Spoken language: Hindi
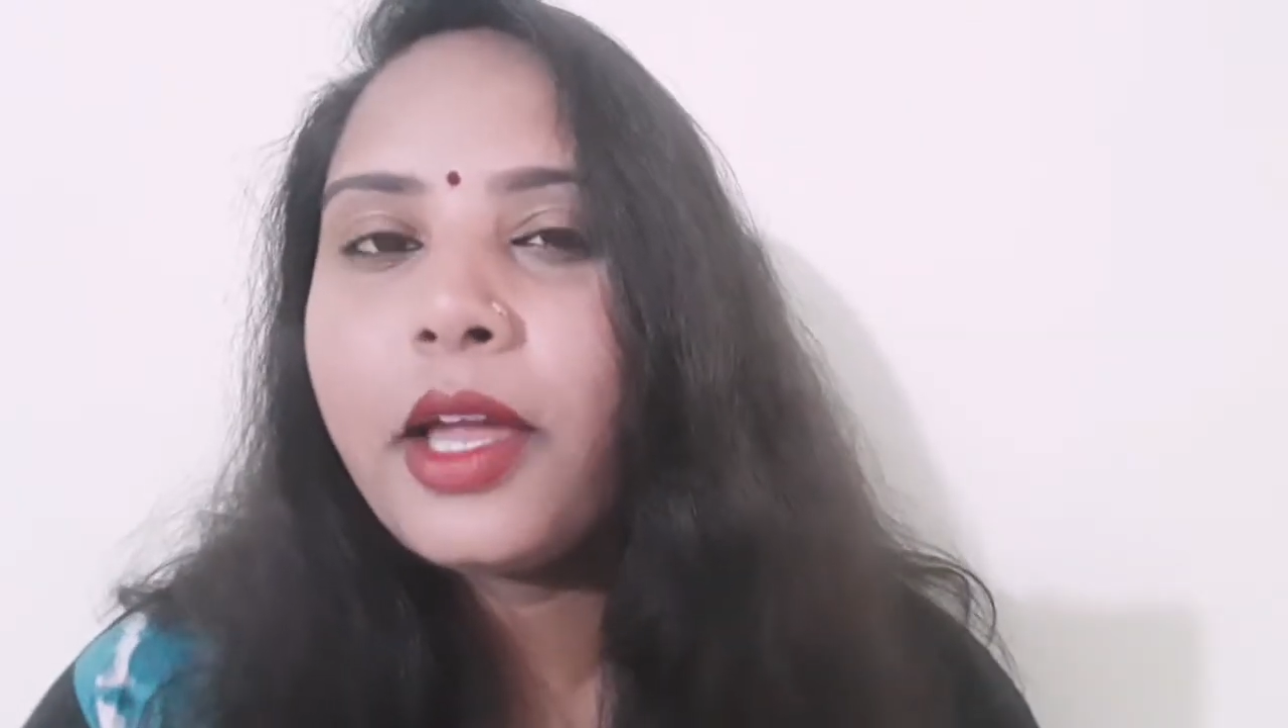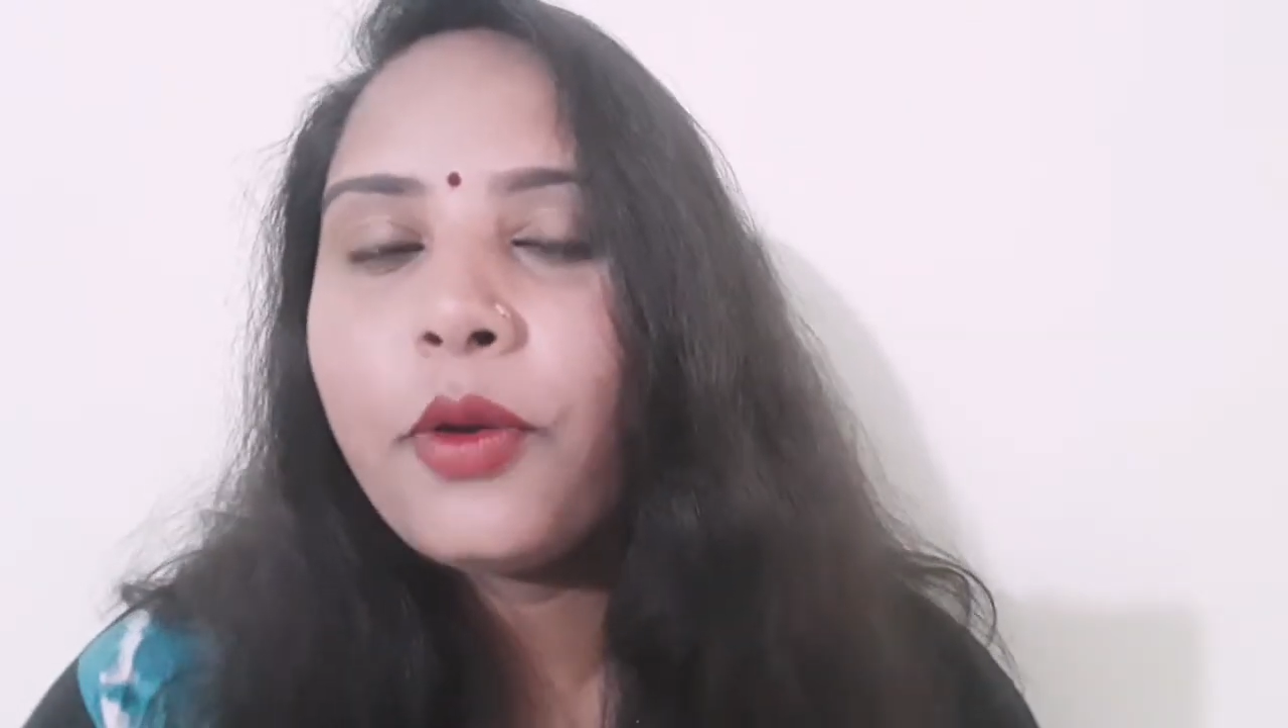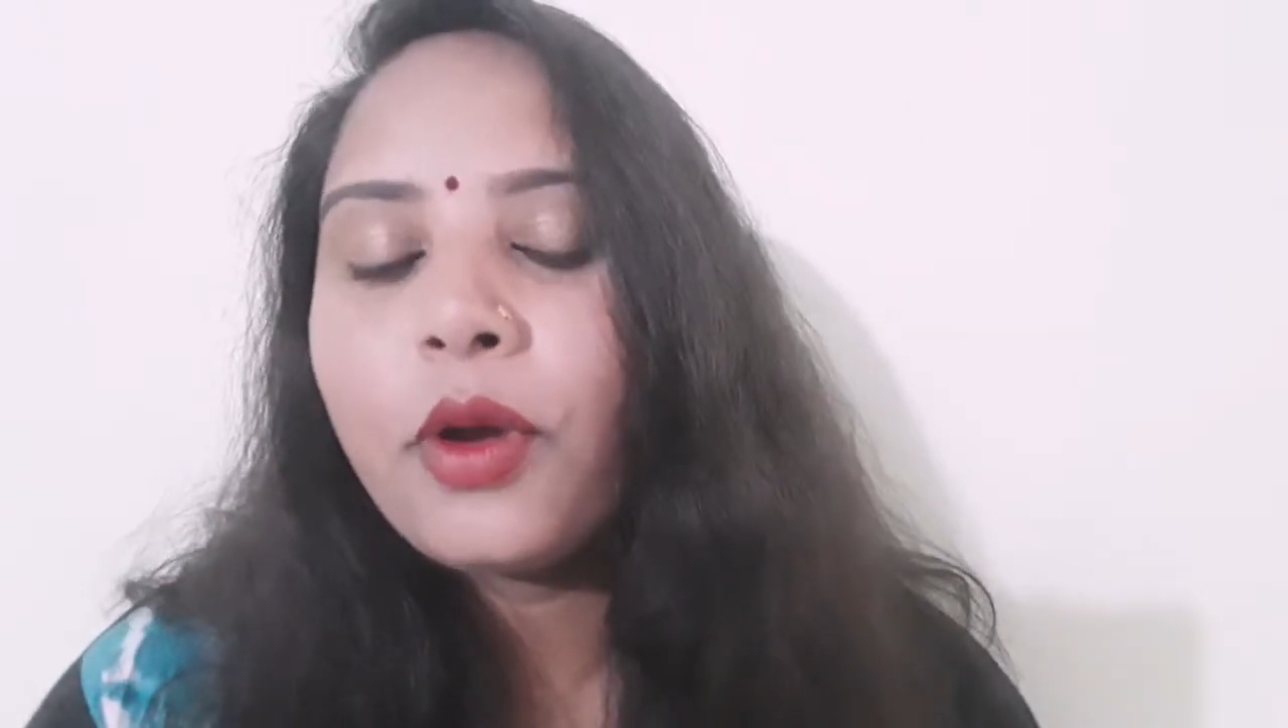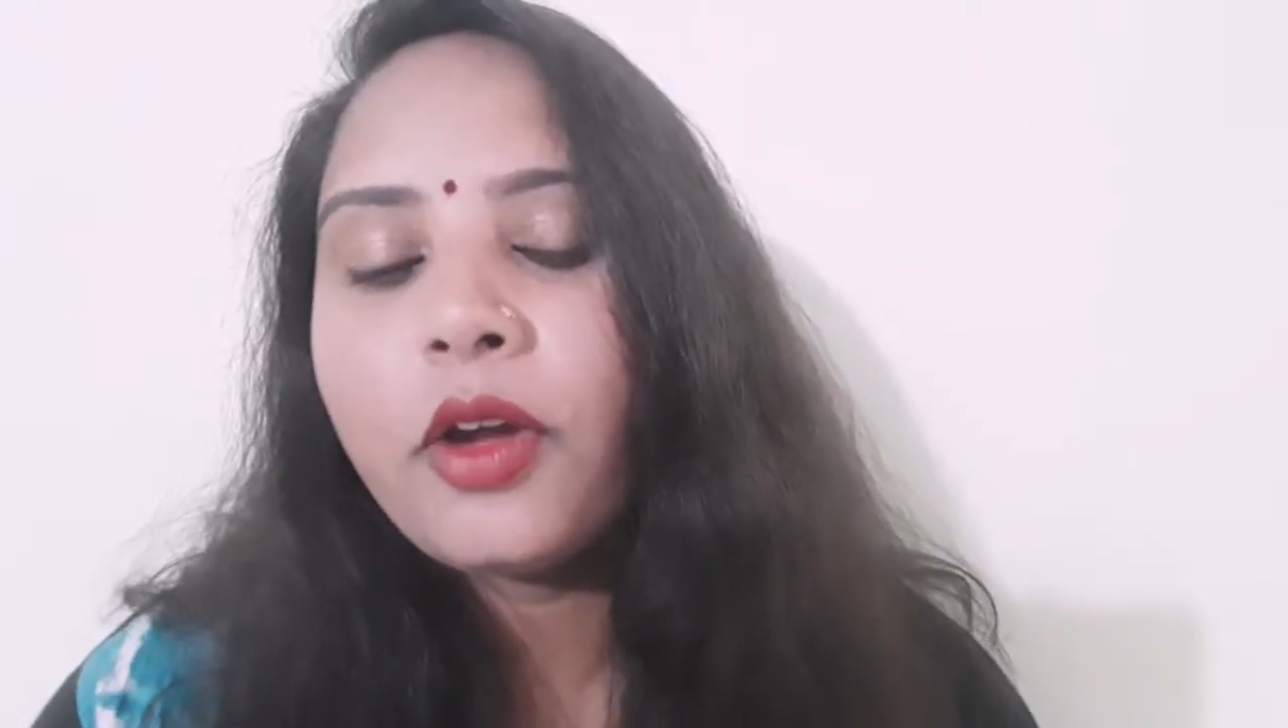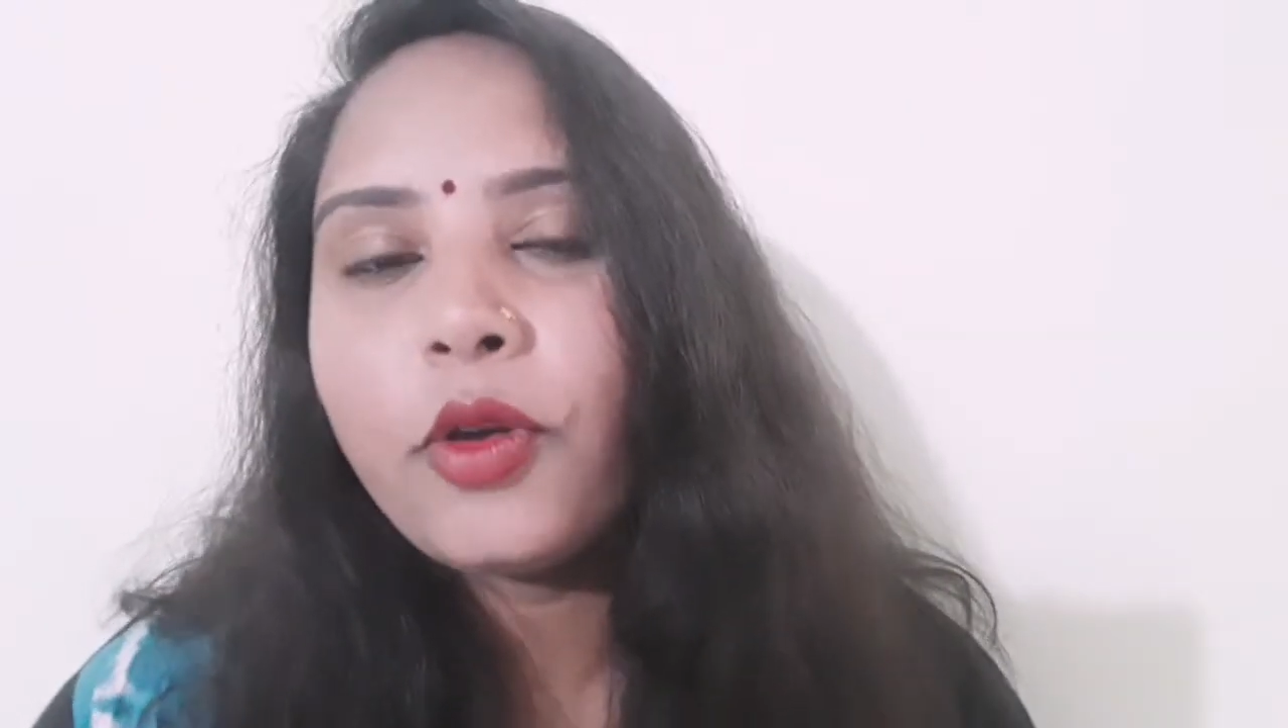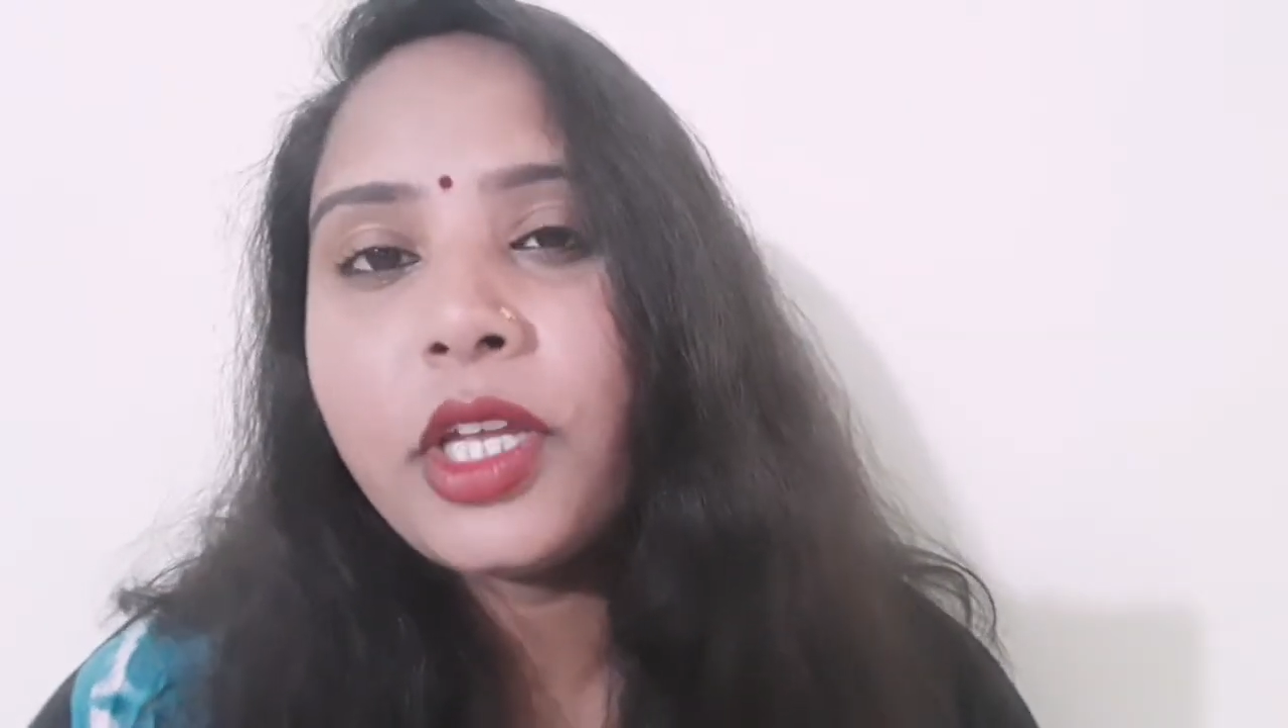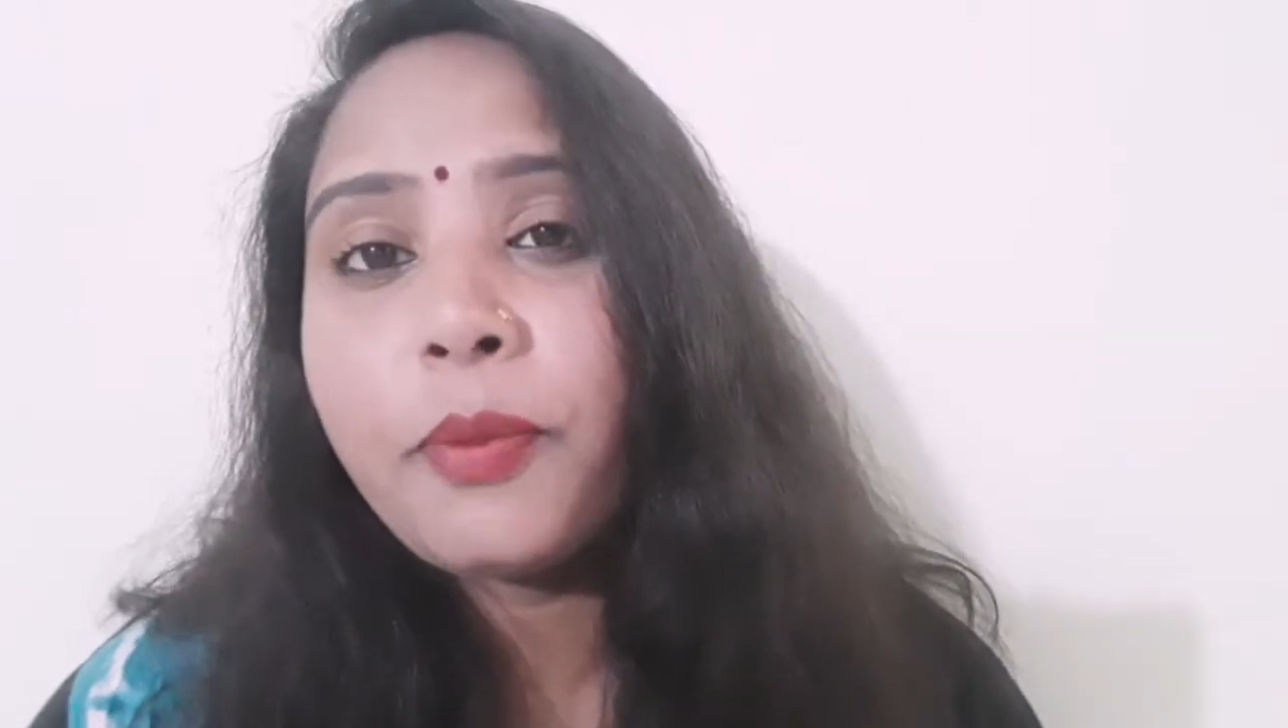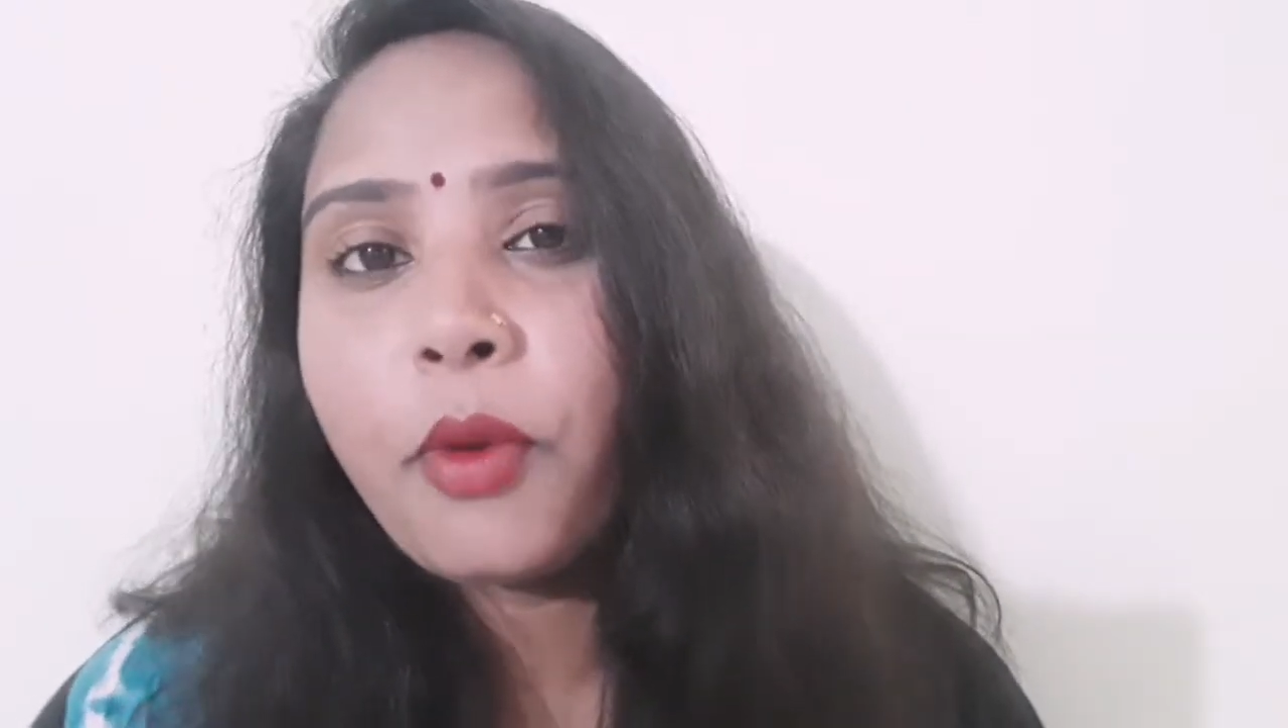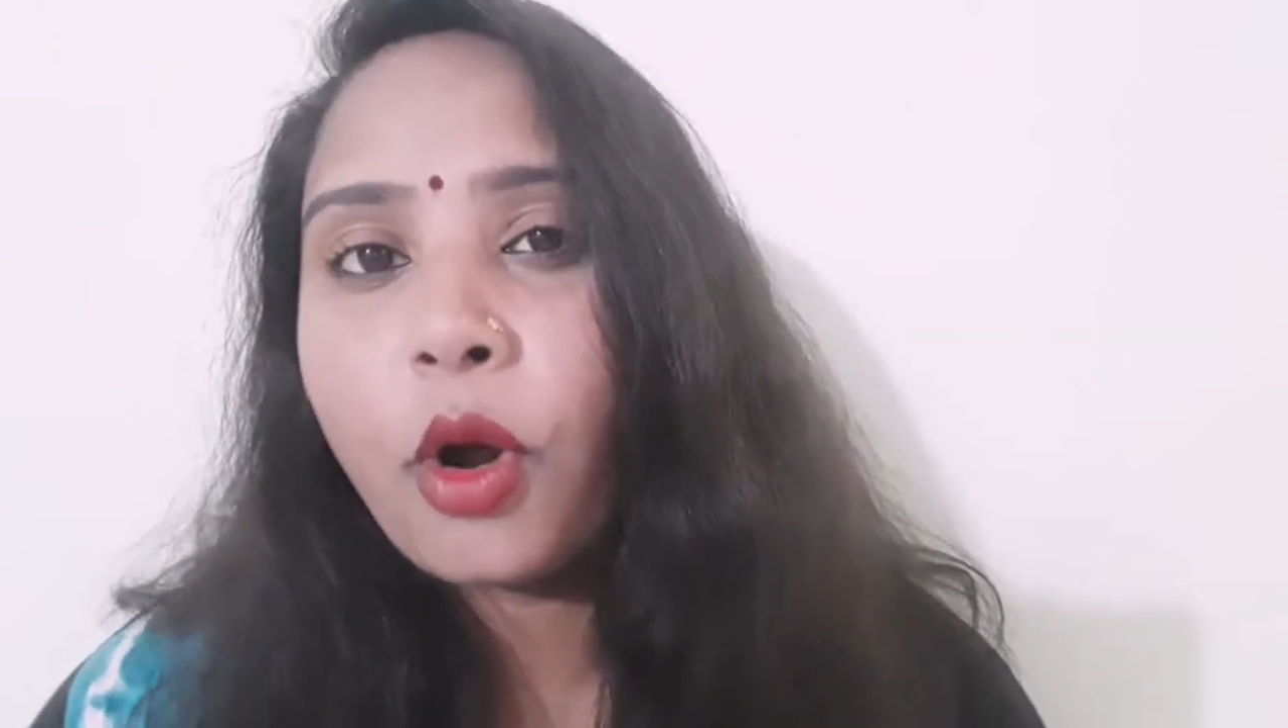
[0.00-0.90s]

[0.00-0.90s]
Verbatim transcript: आया होगा और ये